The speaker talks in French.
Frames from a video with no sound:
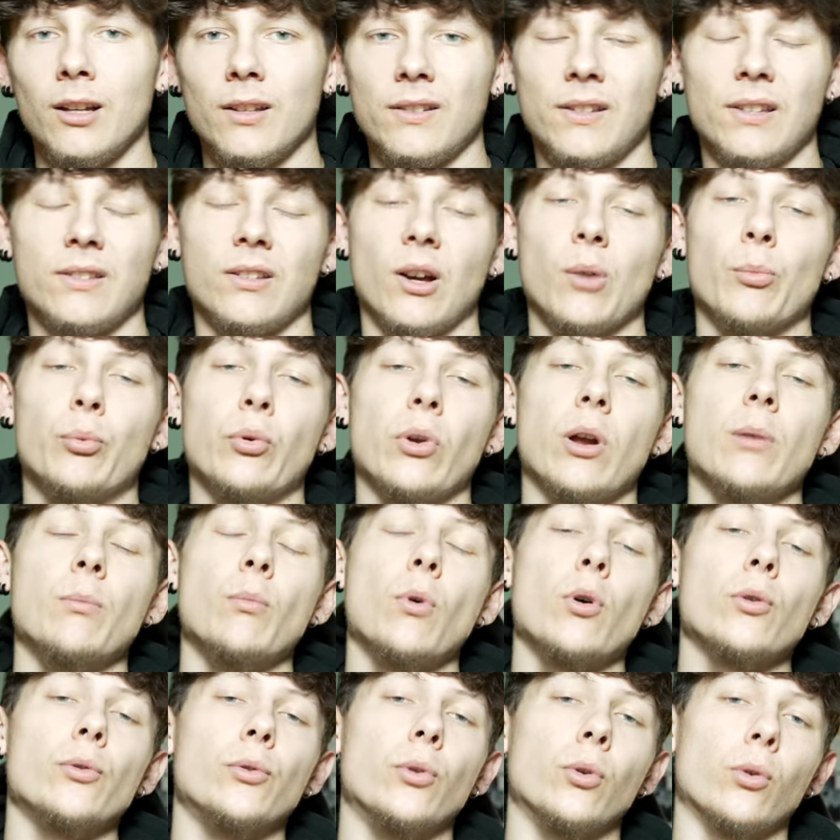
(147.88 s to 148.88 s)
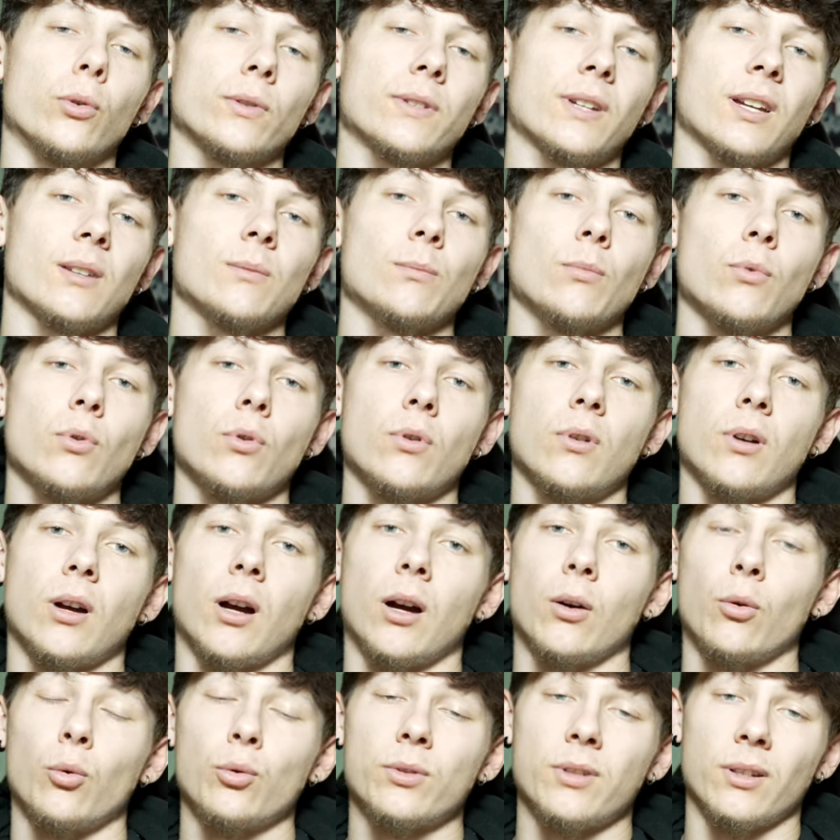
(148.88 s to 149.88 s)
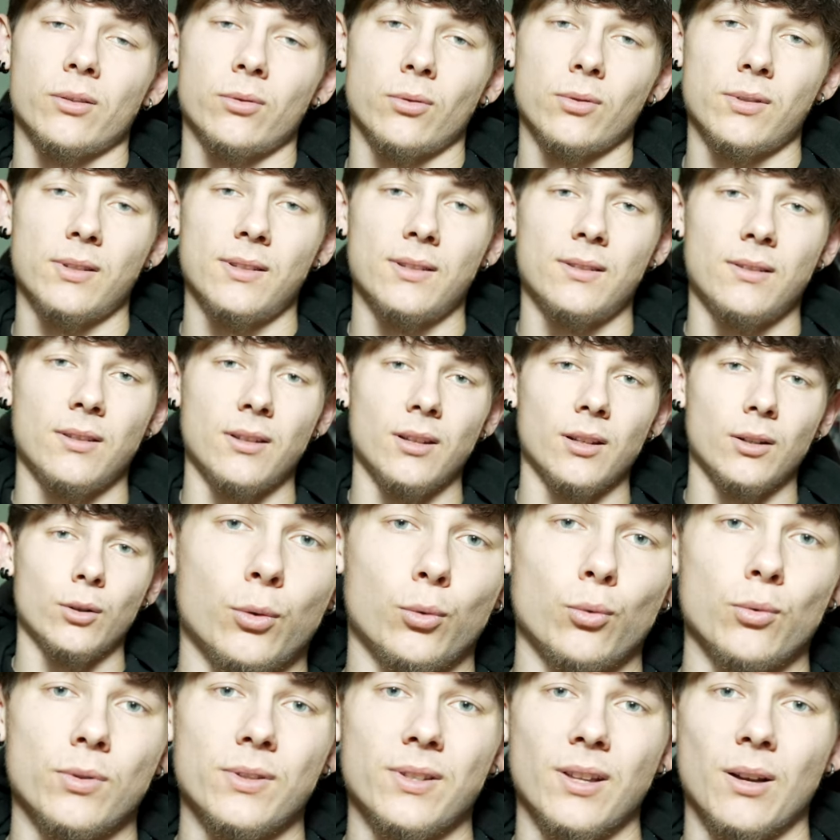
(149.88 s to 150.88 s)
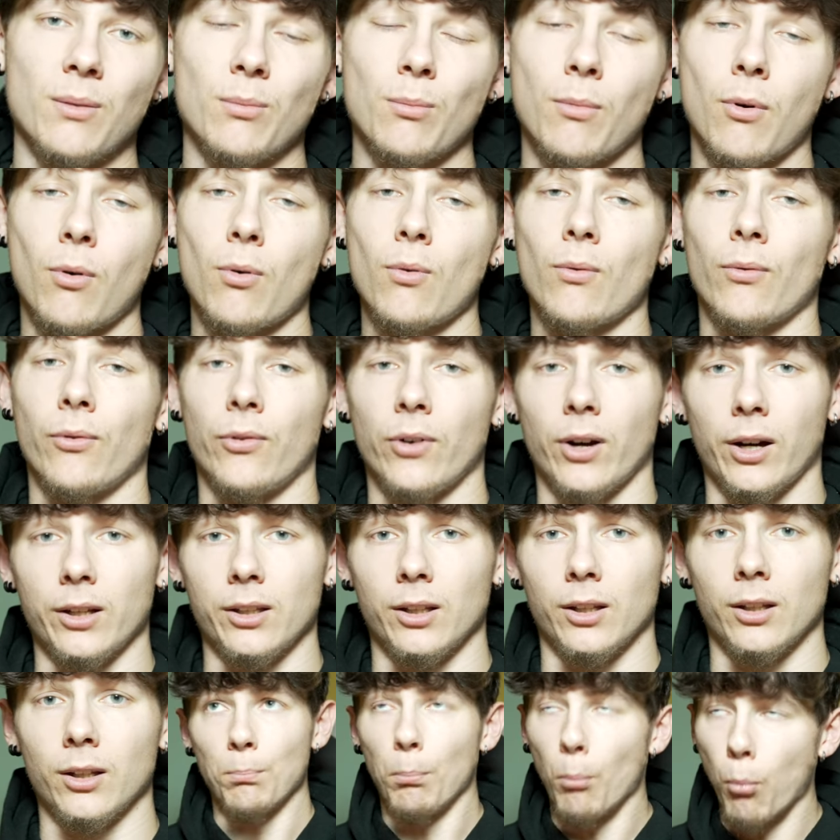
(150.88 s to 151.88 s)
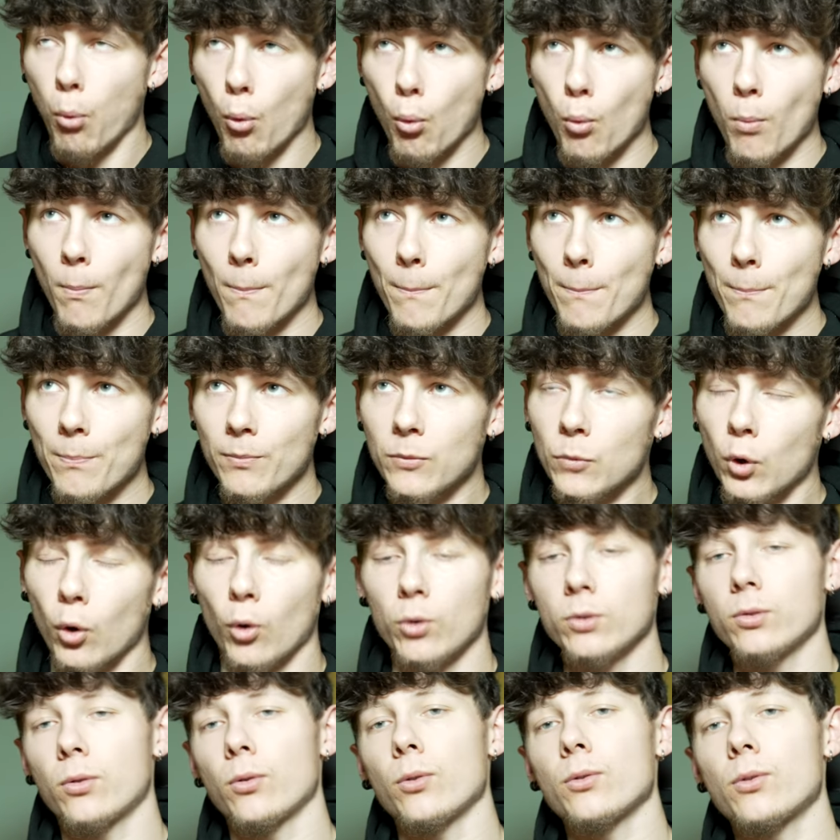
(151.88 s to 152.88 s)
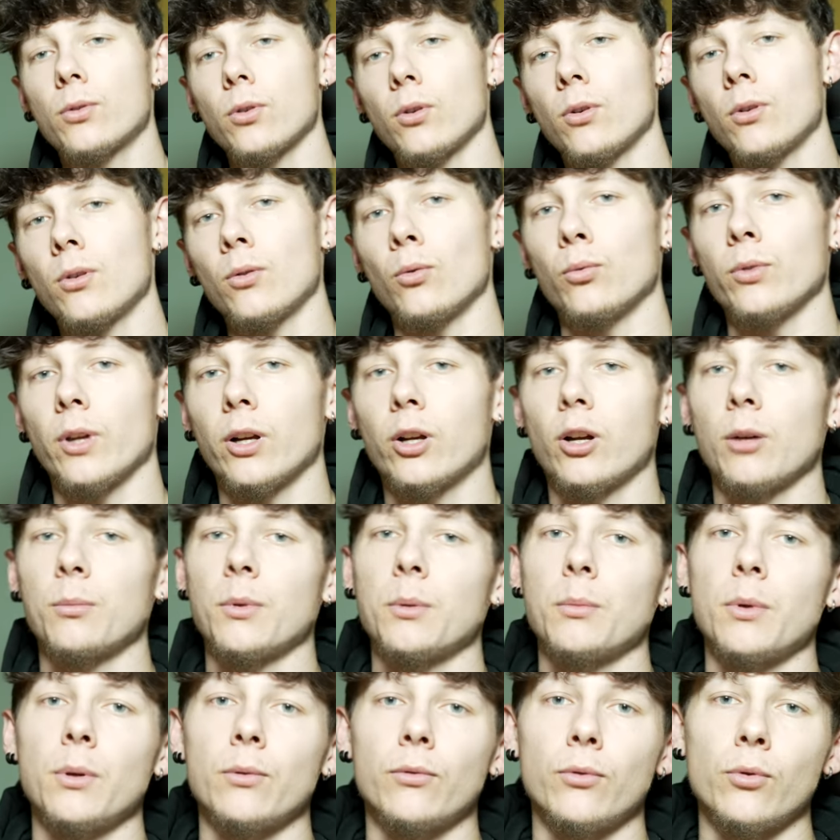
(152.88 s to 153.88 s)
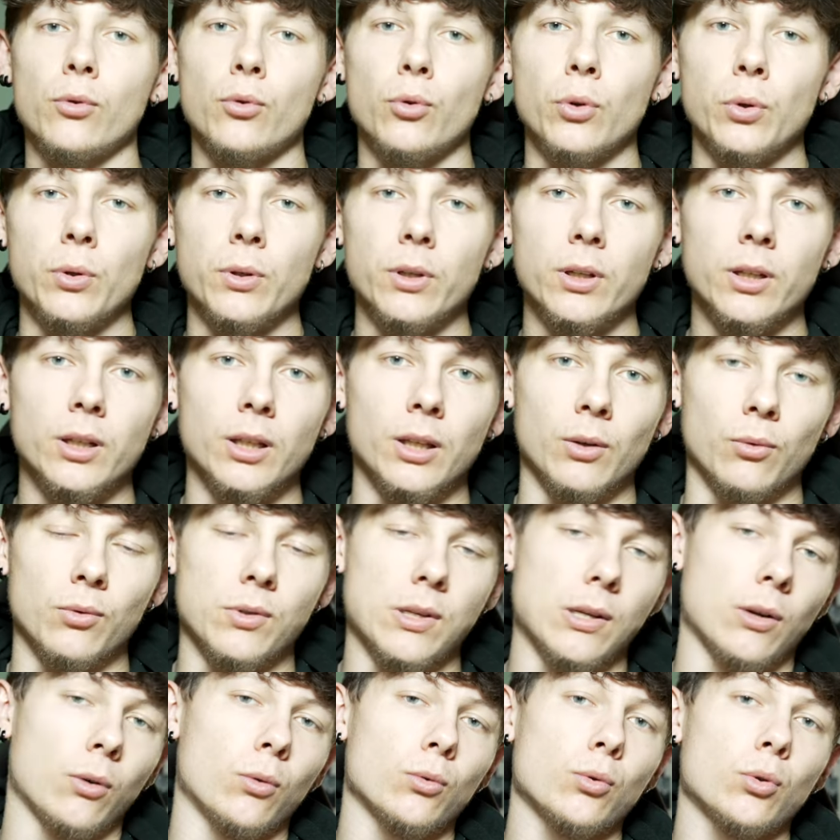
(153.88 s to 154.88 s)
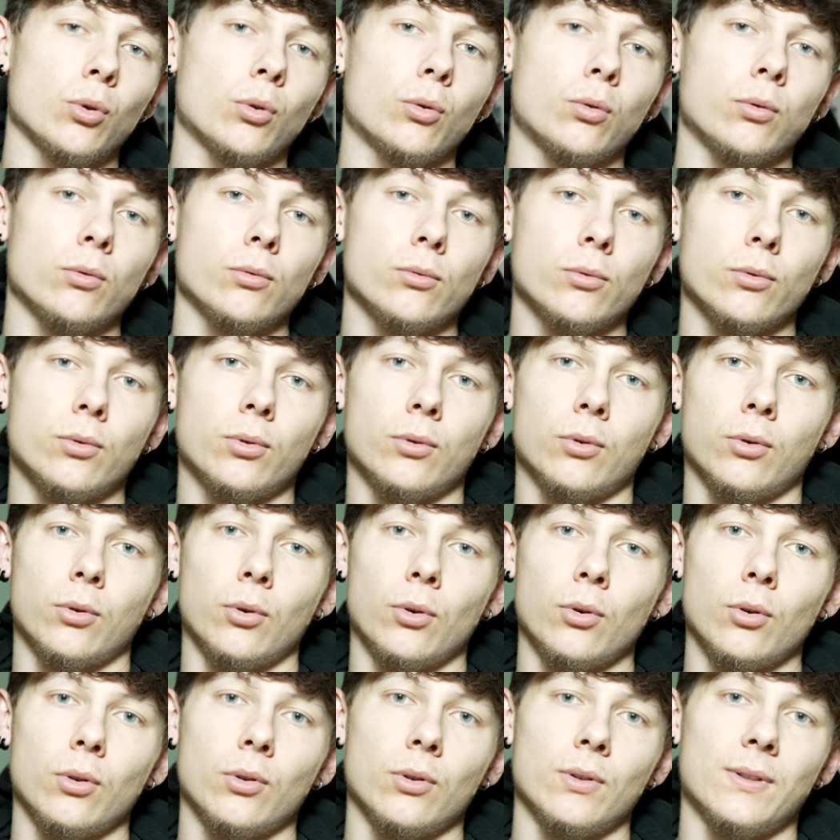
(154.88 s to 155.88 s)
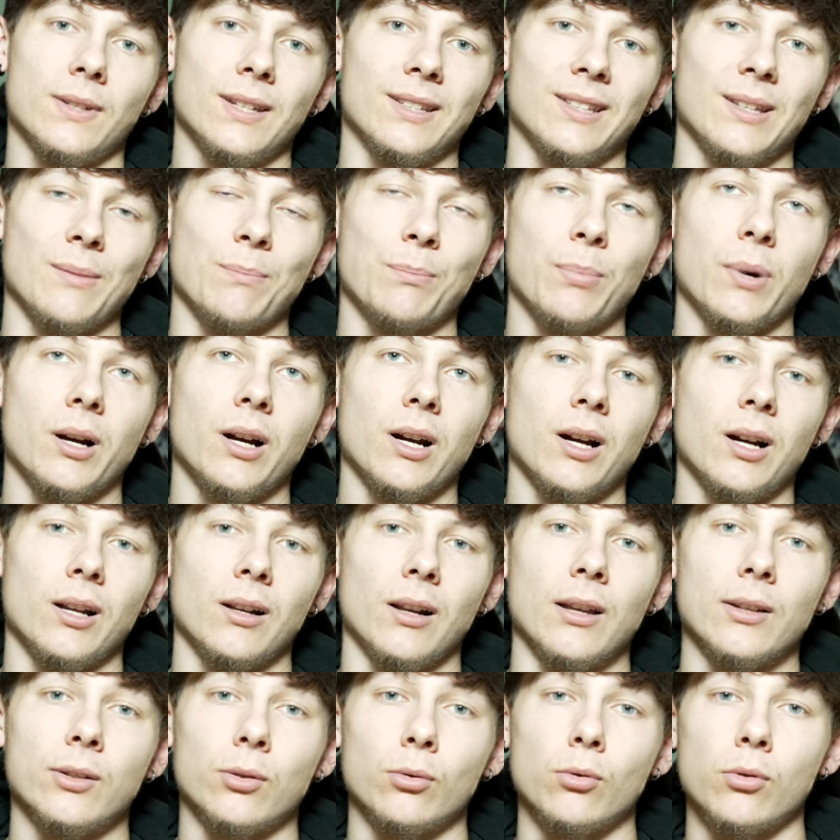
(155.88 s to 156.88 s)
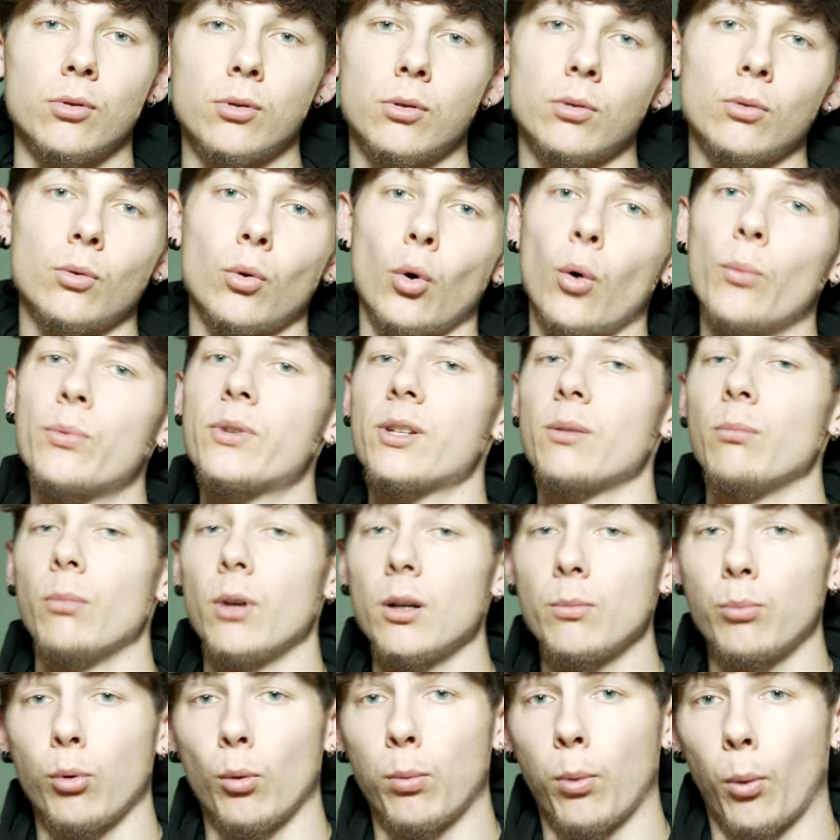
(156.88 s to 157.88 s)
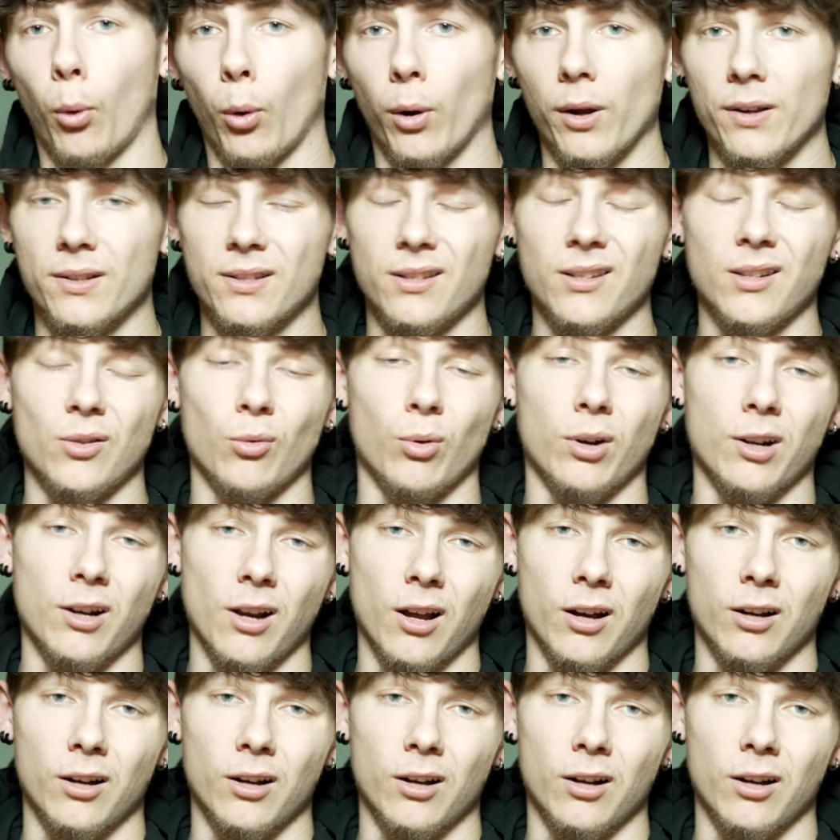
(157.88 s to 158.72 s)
C'était un peu la mode de l'entraînement à haute intensité, constamment varié. Bon, entre temps, on a quand même évolué et on s'est rendu compte que c'était pas la solution optimale pour progresser, loin de là.